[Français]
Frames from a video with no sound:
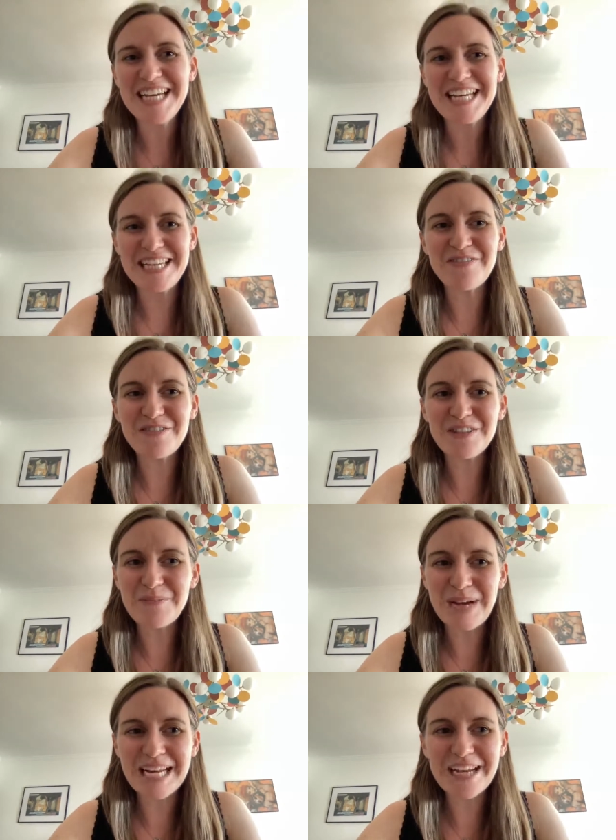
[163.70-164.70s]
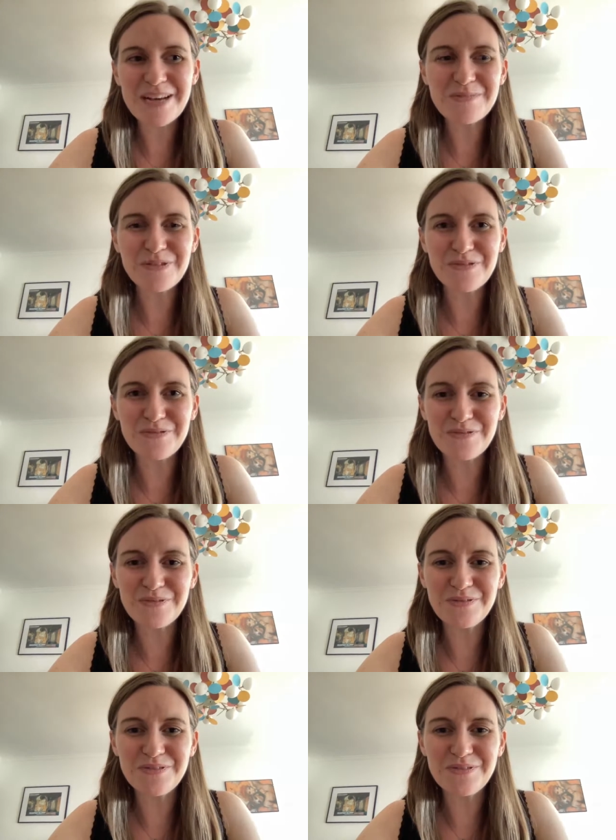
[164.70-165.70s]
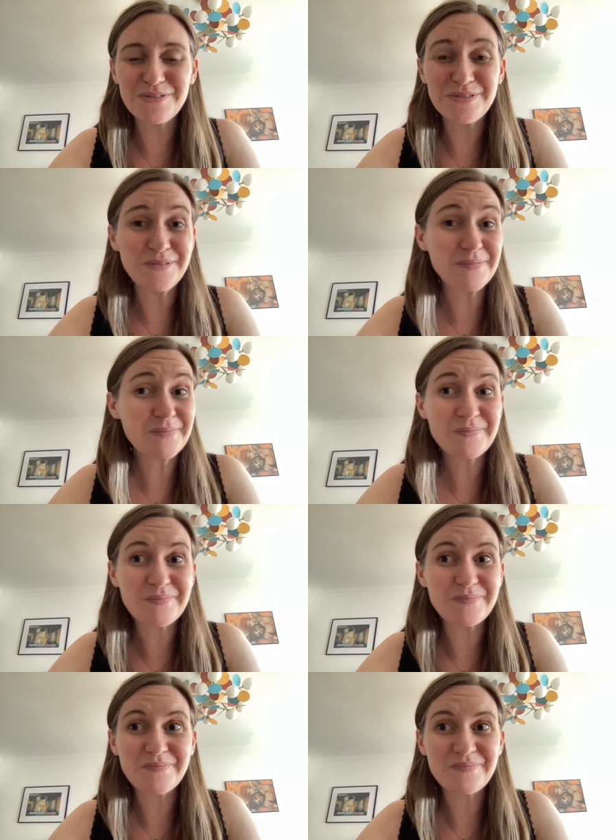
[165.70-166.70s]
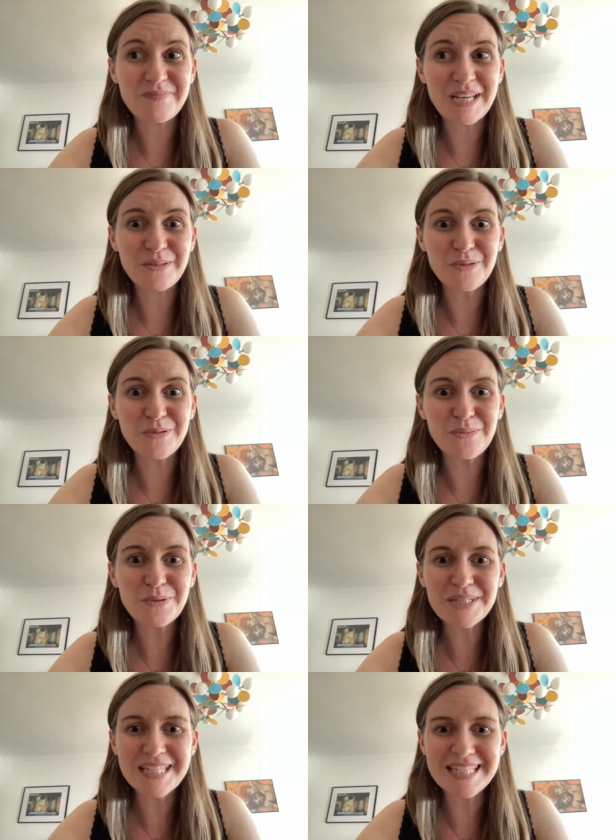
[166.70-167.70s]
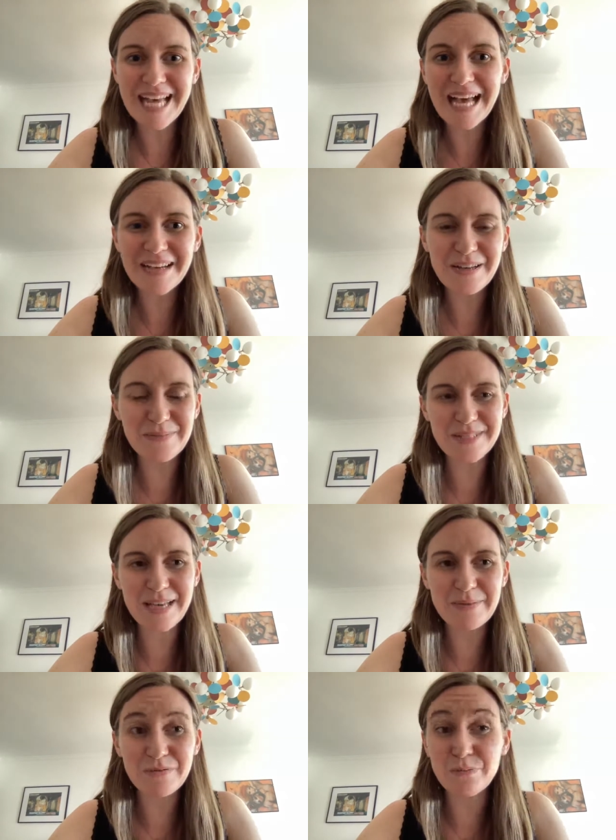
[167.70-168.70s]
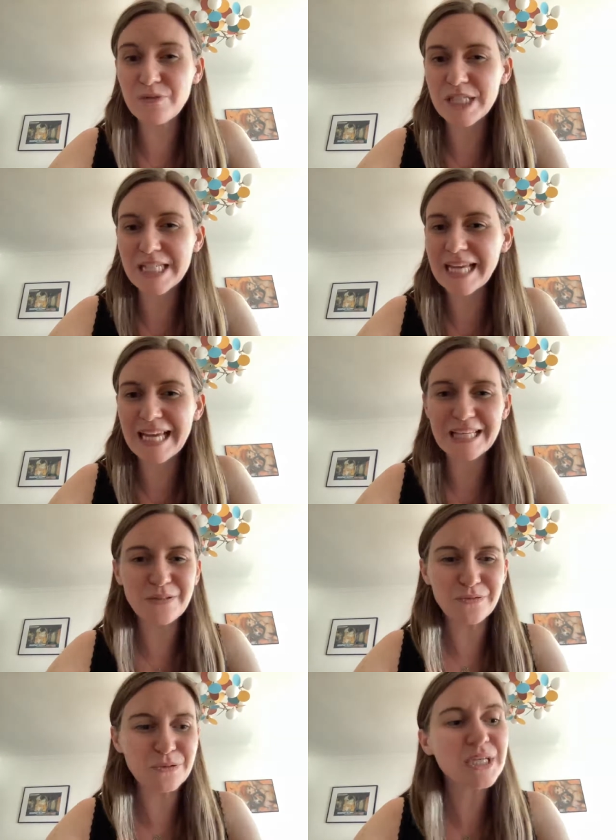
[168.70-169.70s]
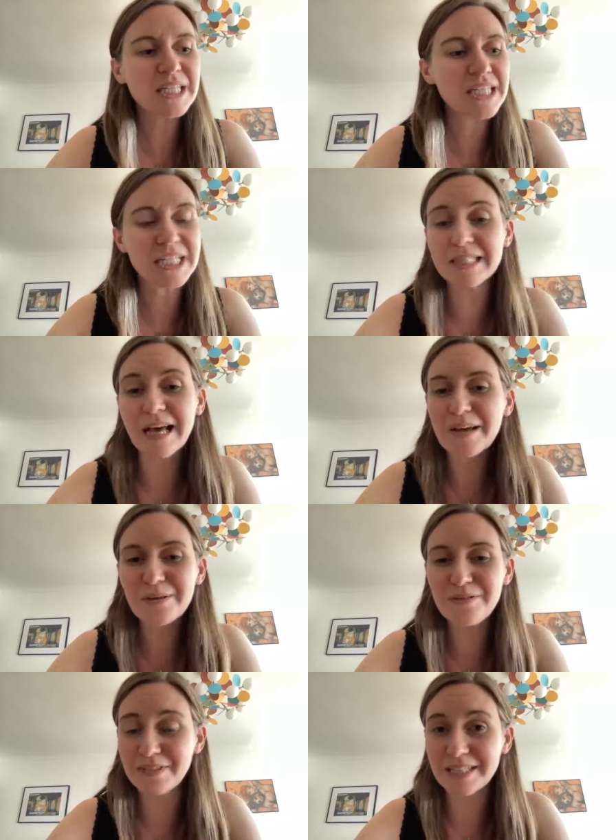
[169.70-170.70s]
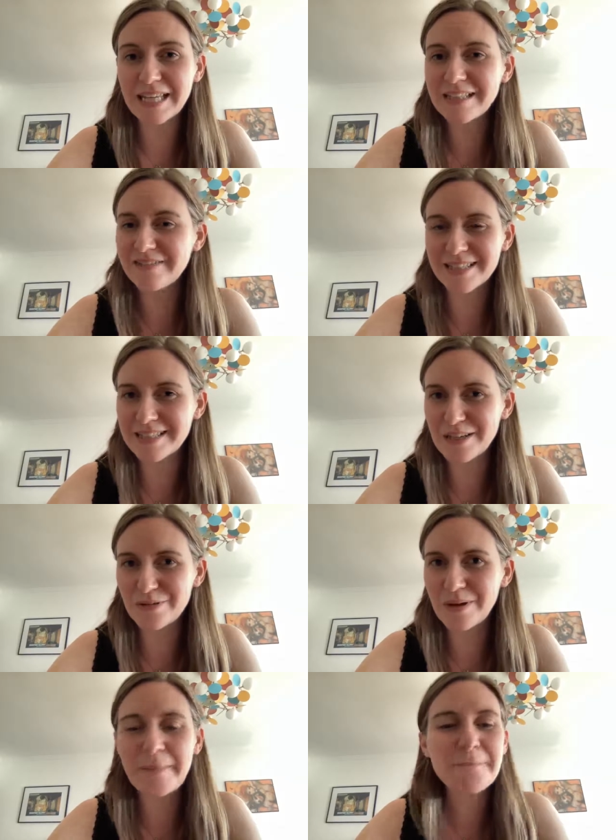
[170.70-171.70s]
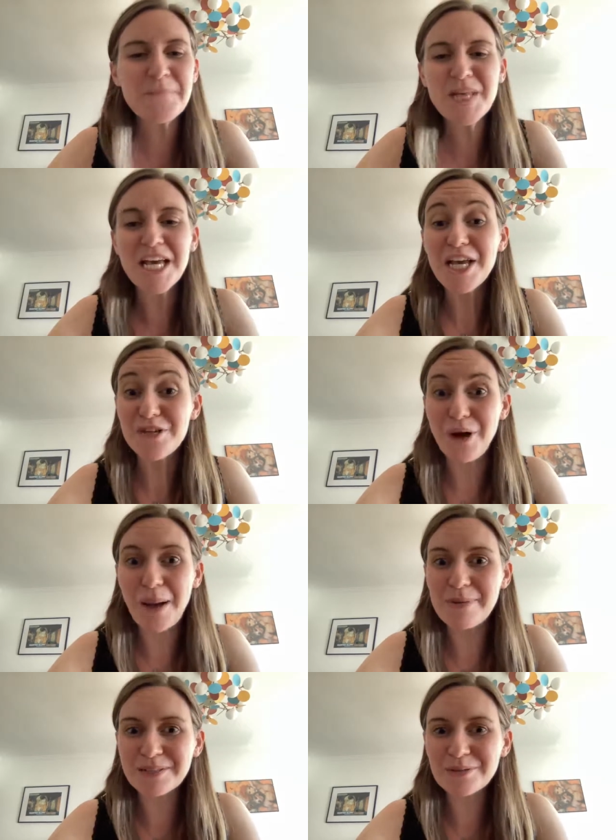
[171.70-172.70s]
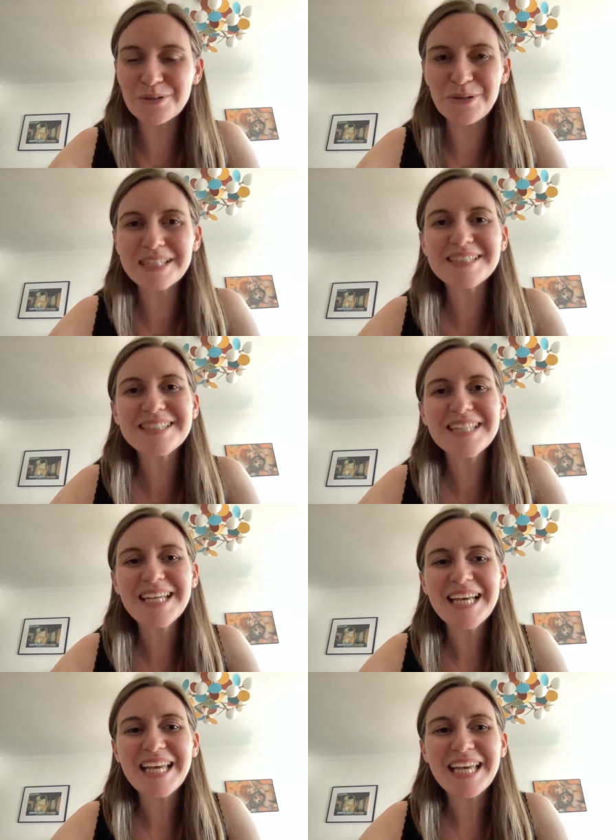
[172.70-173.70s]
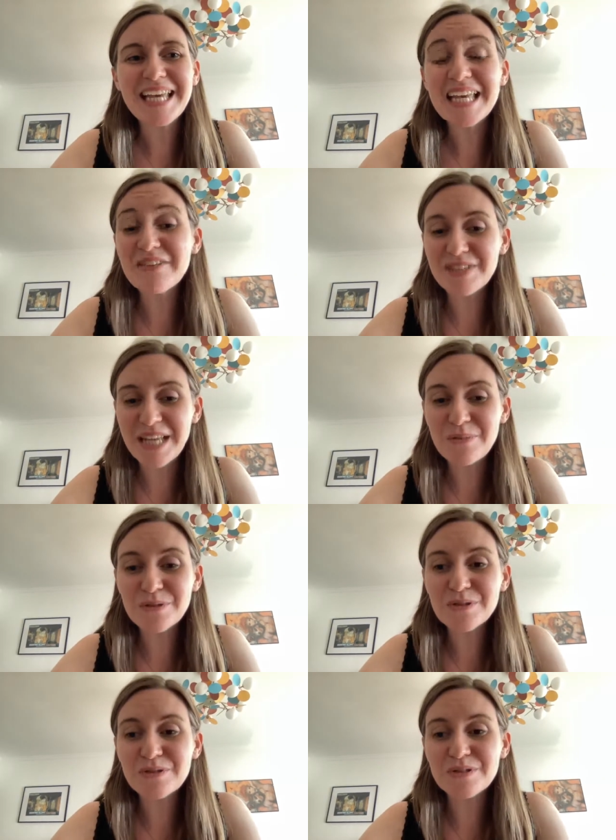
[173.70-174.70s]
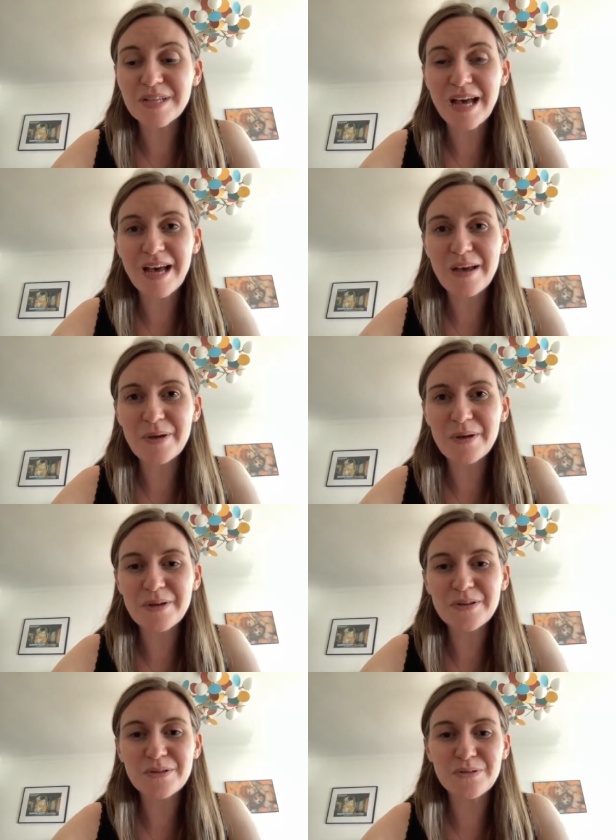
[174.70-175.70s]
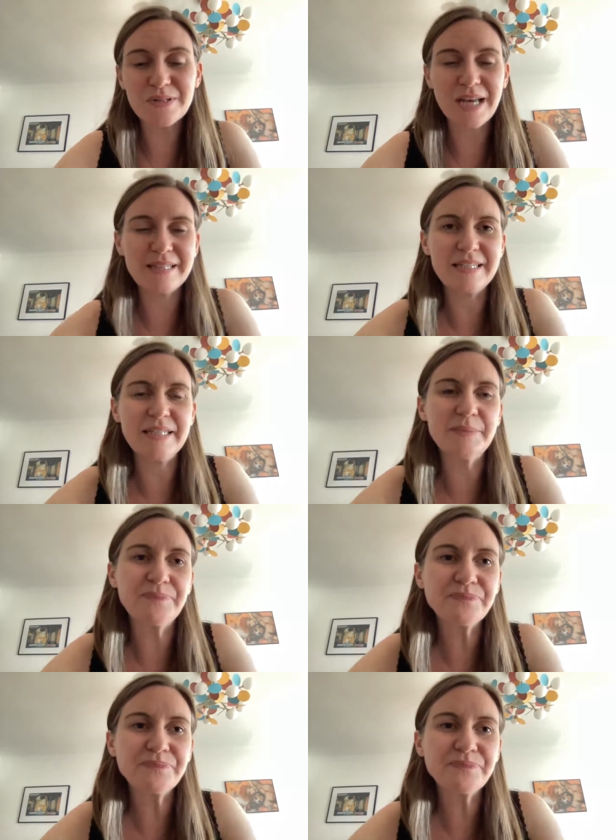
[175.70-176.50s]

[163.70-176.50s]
j'avais envie d'en parler quand même, de vous de, poser ça, comme ça bah, vous pouvez déjà caler dans votre agenda que le 24 et le 25 juin, il y aura plein de trucs chouettes. Et évidemment, ce sera, euh, ce sera des,